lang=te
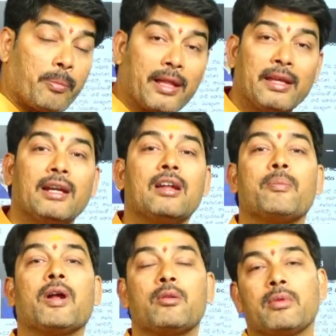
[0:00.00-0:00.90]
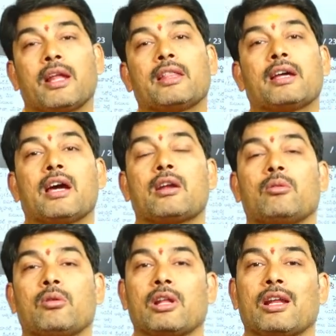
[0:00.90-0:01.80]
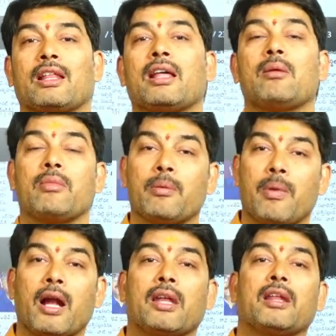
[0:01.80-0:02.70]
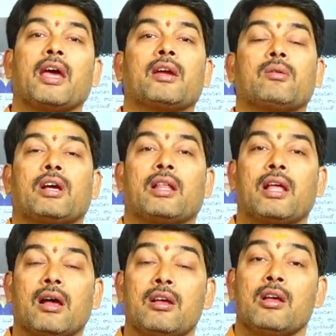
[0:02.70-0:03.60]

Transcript: పదేళ్ల పాటు మీరు అధికారంలో ఉన్నారు కదా మీ పార్టీ నాయకుడు కదా